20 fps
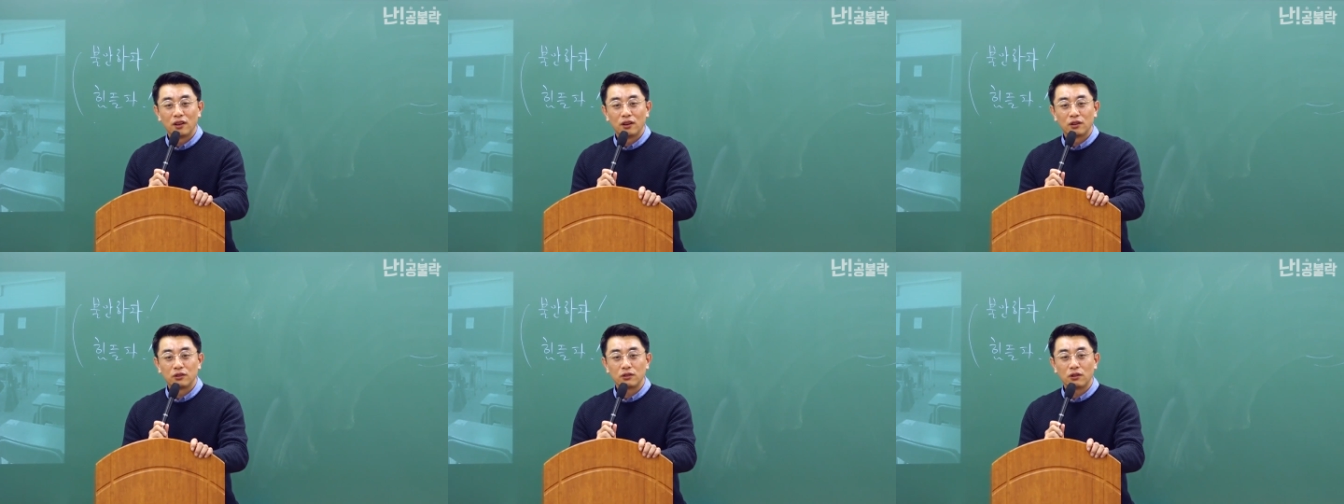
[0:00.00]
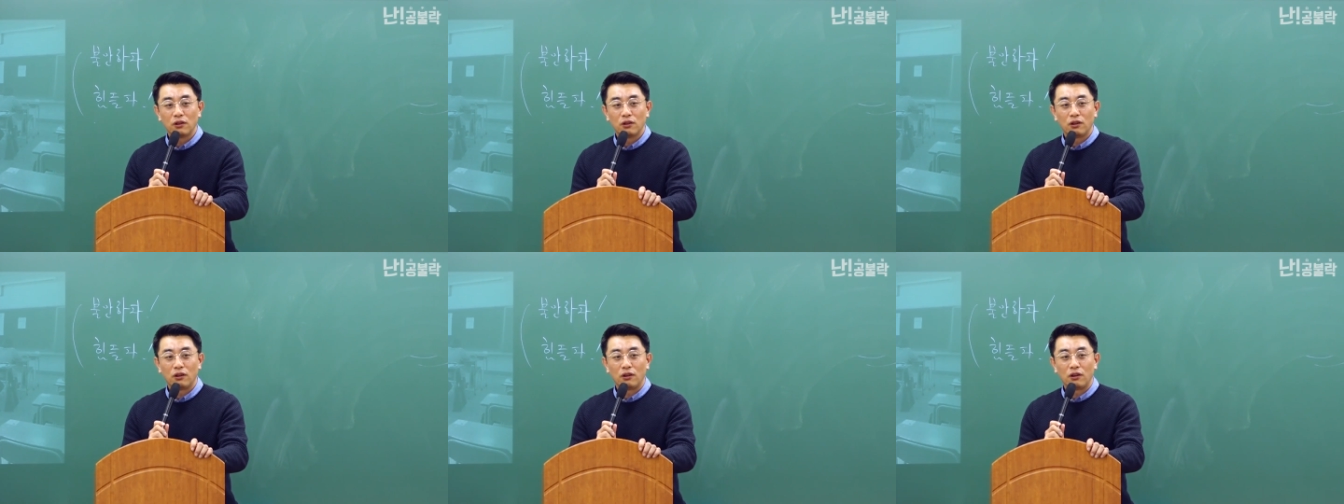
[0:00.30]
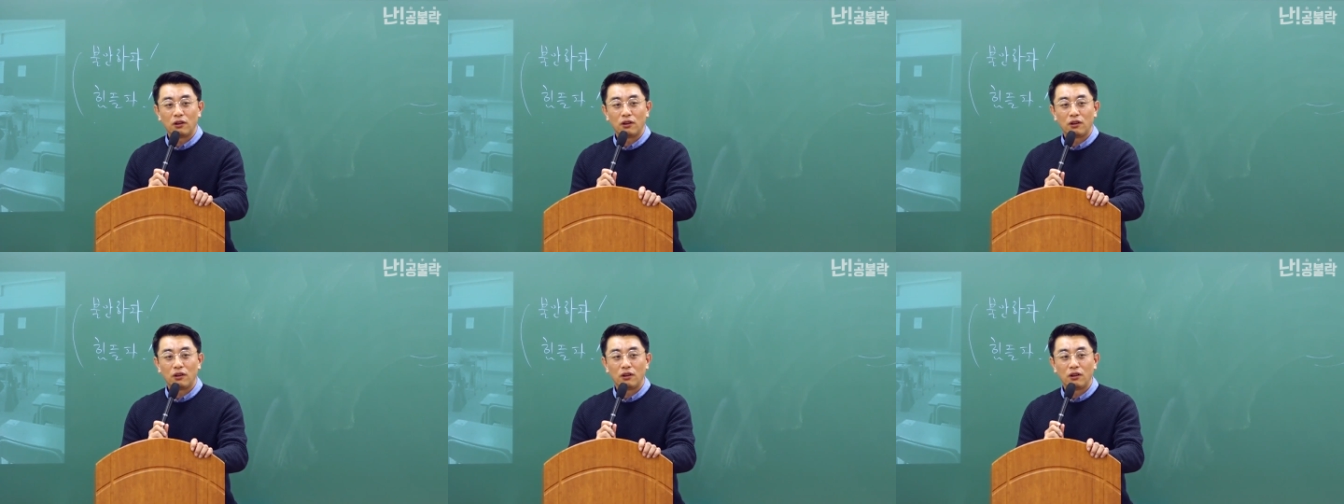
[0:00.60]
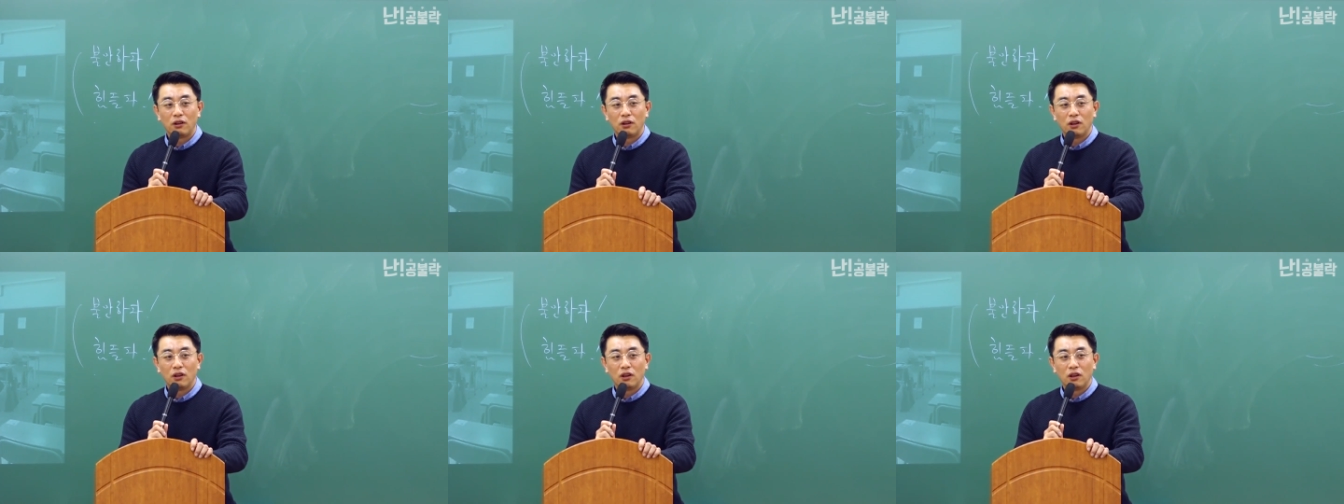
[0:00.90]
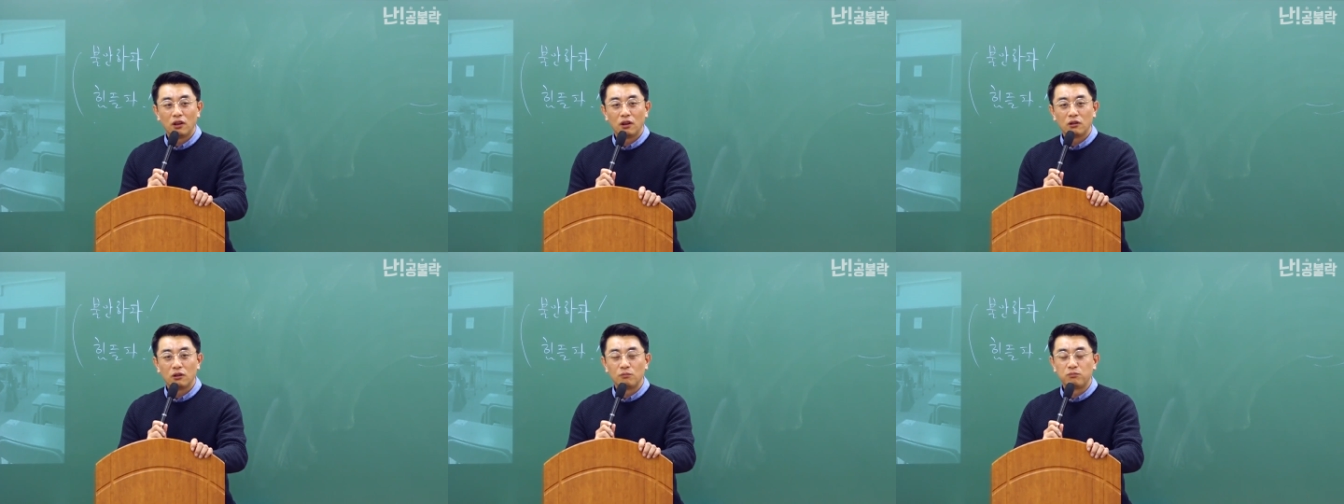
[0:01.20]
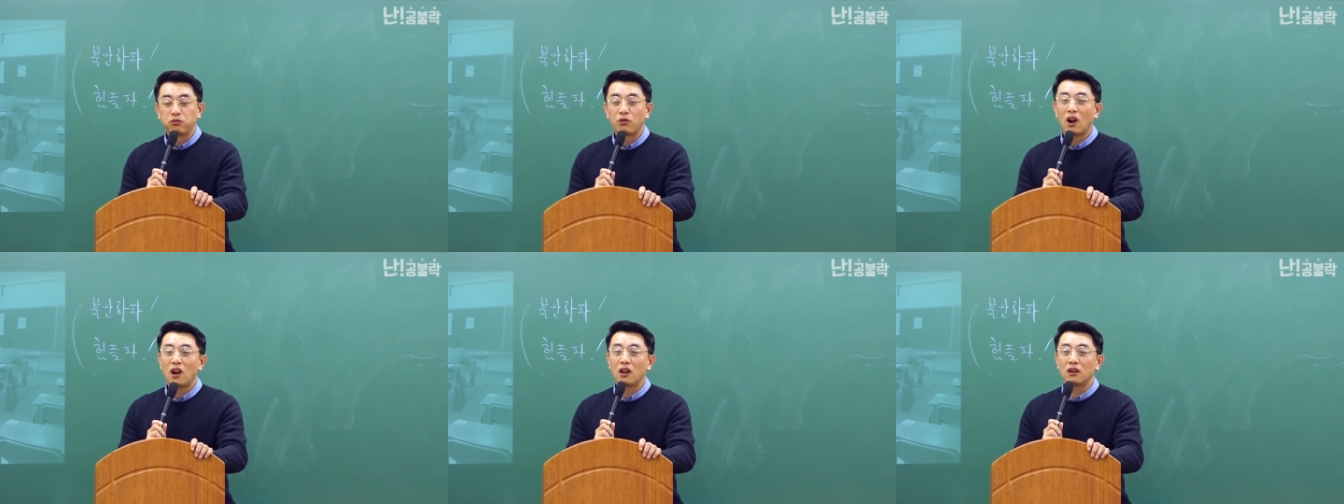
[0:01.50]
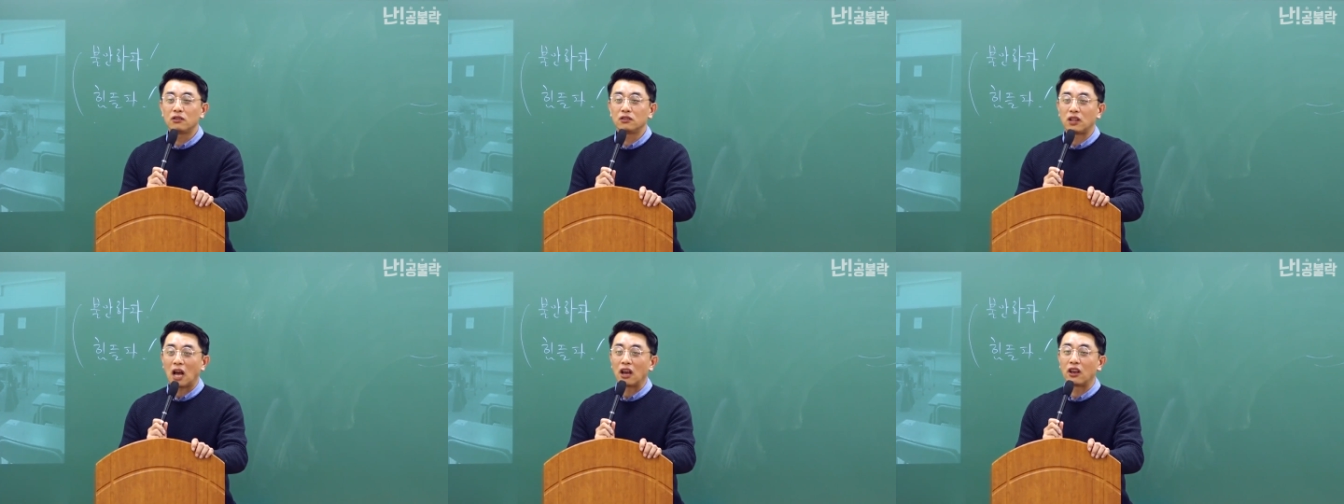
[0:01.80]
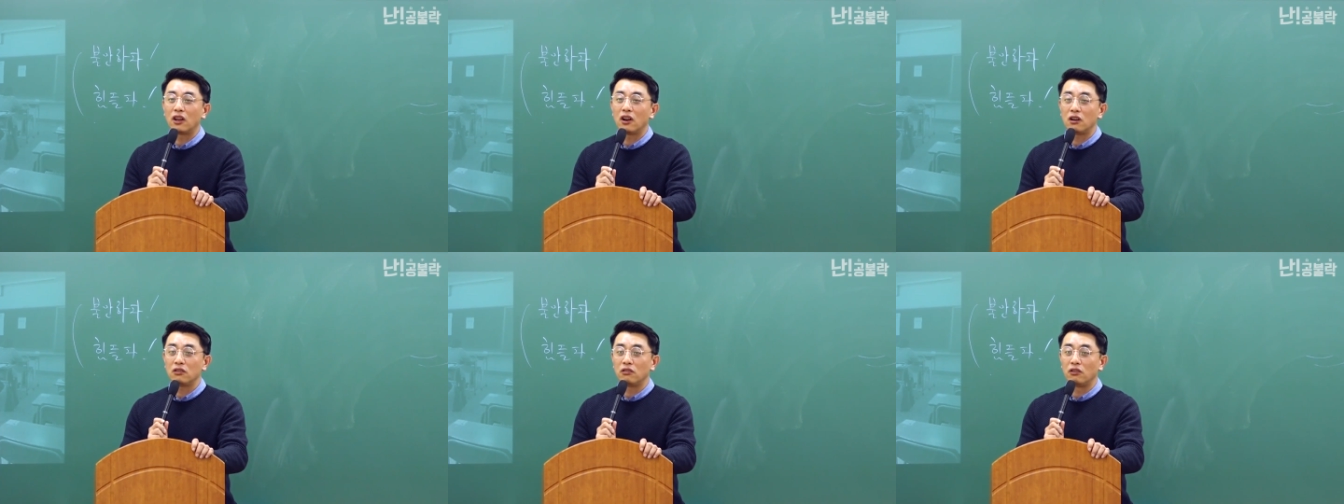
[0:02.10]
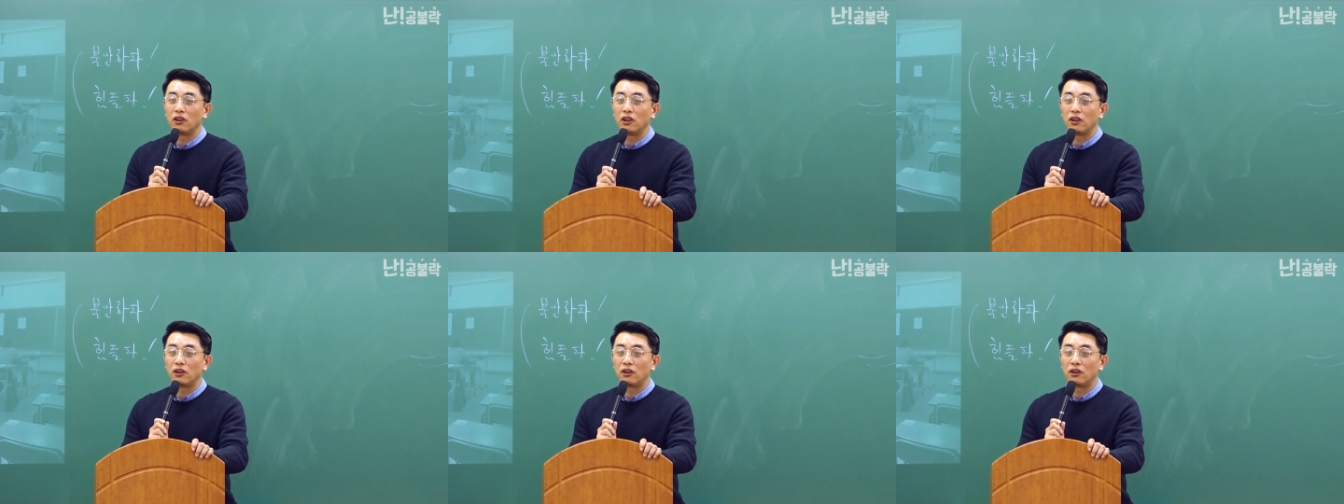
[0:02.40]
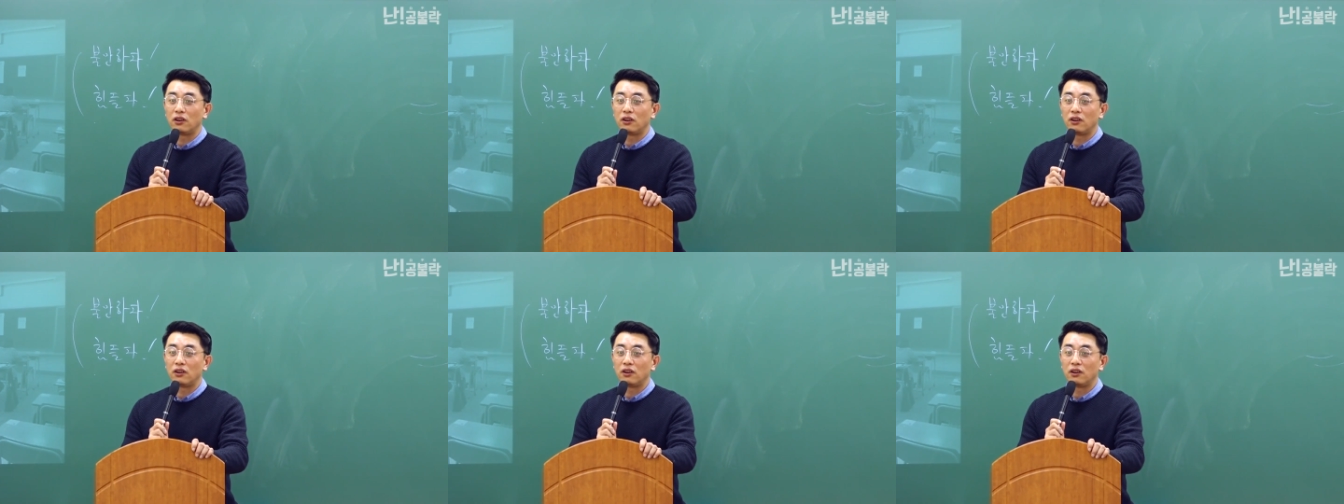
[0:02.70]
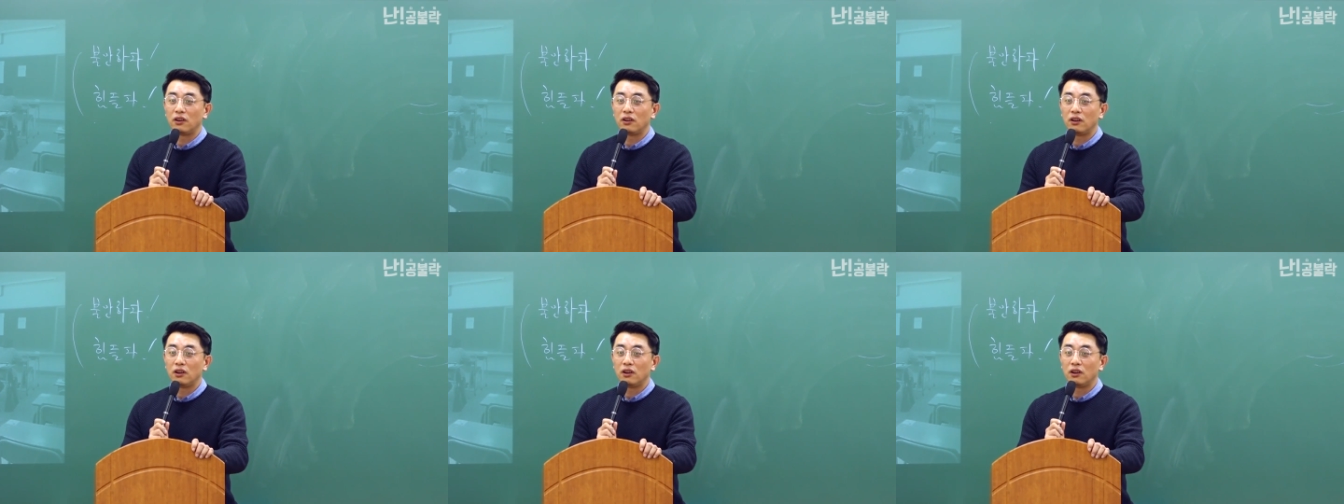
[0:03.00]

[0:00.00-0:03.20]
그죠? 어. 그럼 불안한 건 당연한 거예요.